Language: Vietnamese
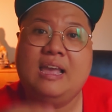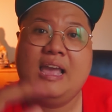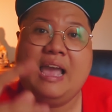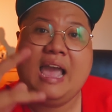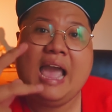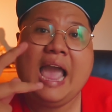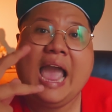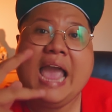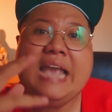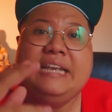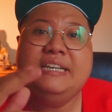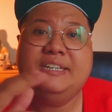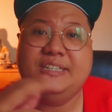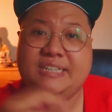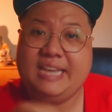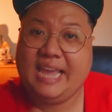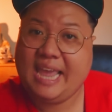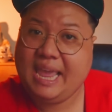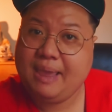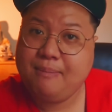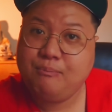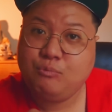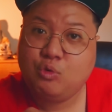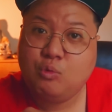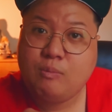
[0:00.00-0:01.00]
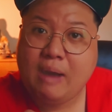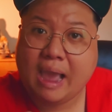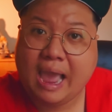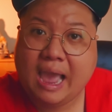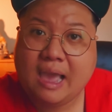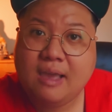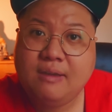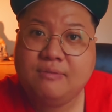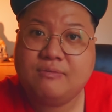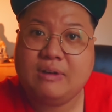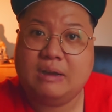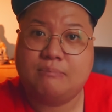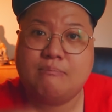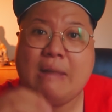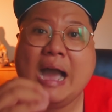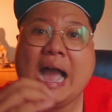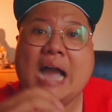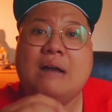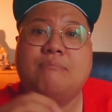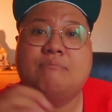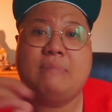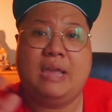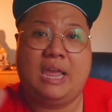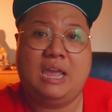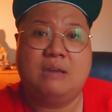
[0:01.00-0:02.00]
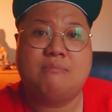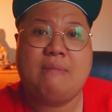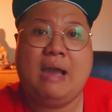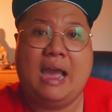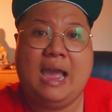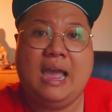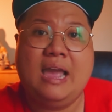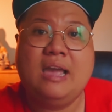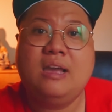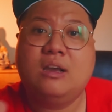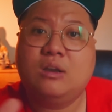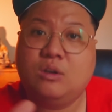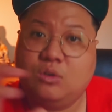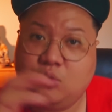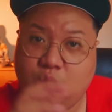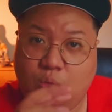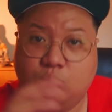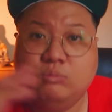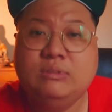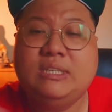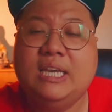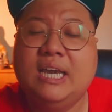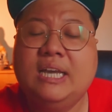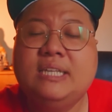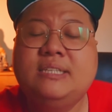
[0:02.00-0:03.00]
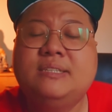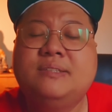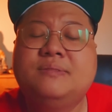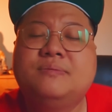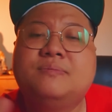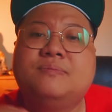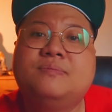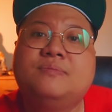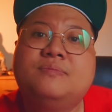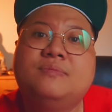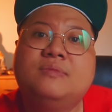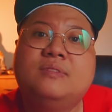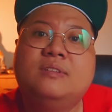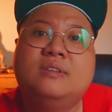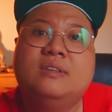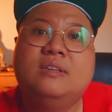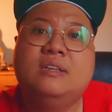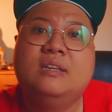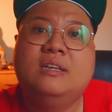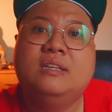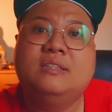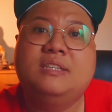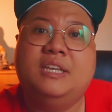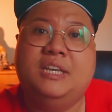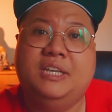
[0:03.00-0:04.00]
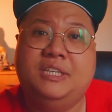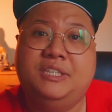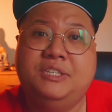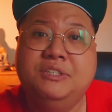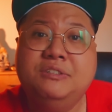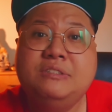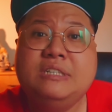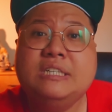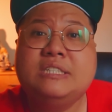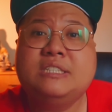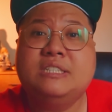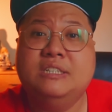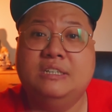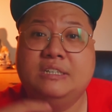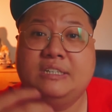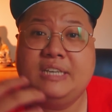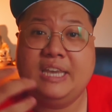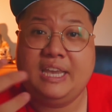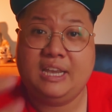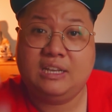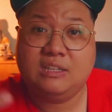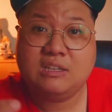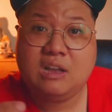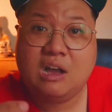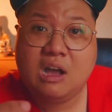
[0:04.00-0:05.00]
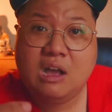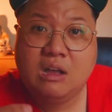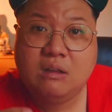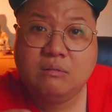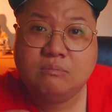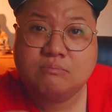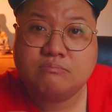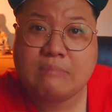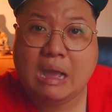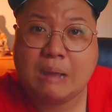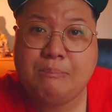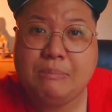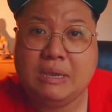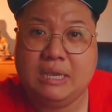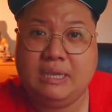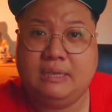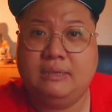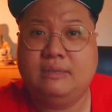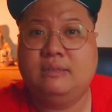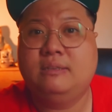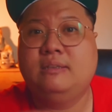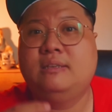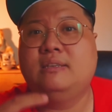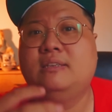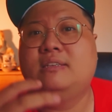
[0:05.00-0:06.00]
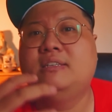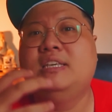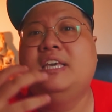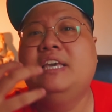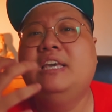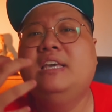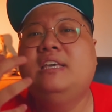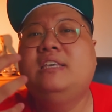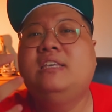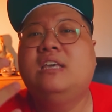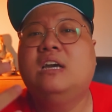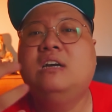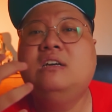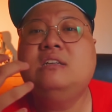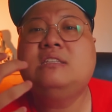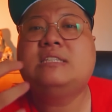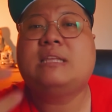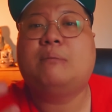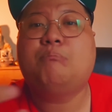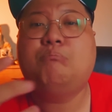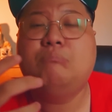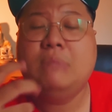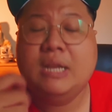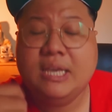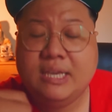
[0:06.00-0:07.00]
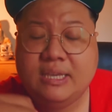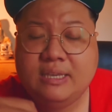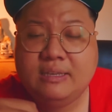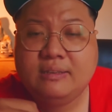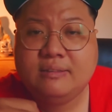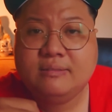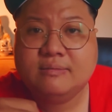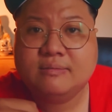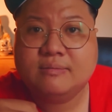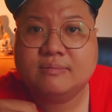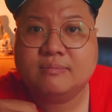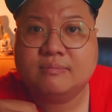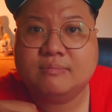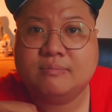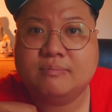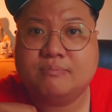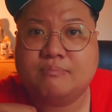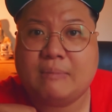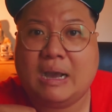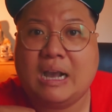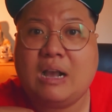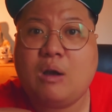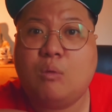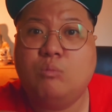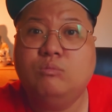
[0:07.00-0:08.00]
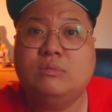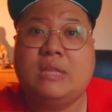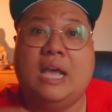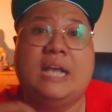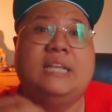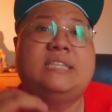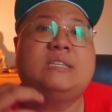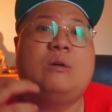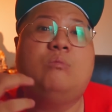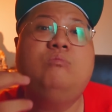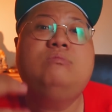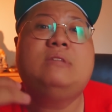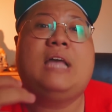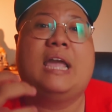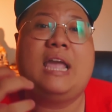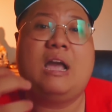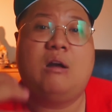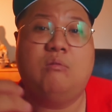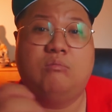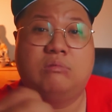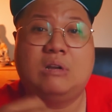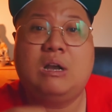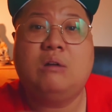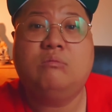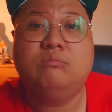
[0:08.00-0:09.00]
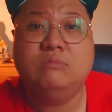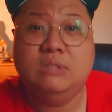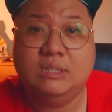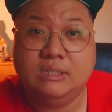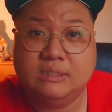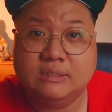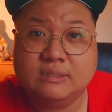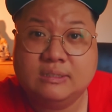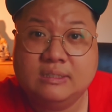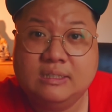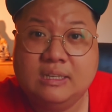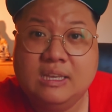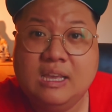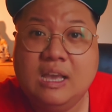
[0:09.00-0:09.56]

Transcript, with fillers: hai người em của bà và ba mẹ bà cũng chết thì trước cái sự kiện đó bà bị di chứng tâm lý bà không thể sống tại Hồng Kông được